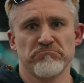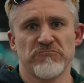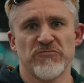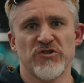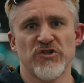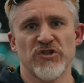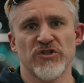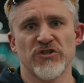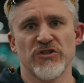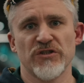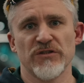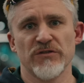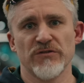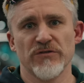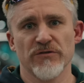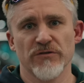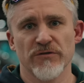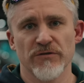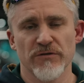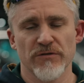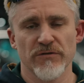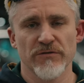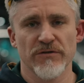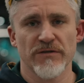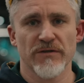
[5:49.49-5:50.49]

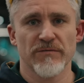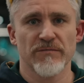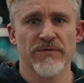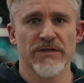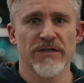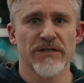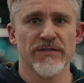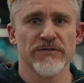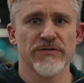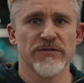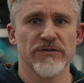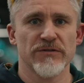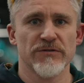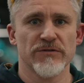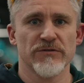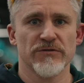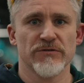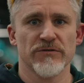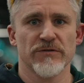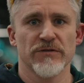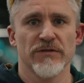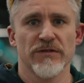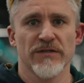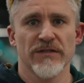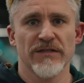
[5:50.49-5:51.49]
dziesięciokrotnie bardziej
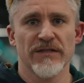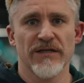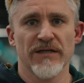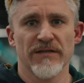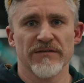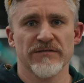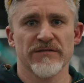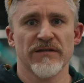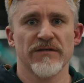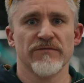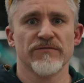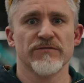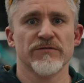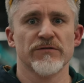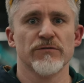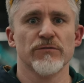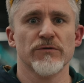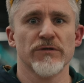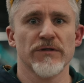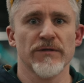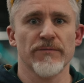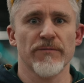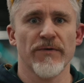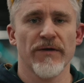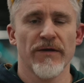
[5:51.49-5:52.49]
niż jazda w
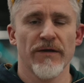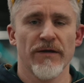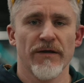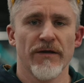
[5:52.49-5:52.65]
suchym.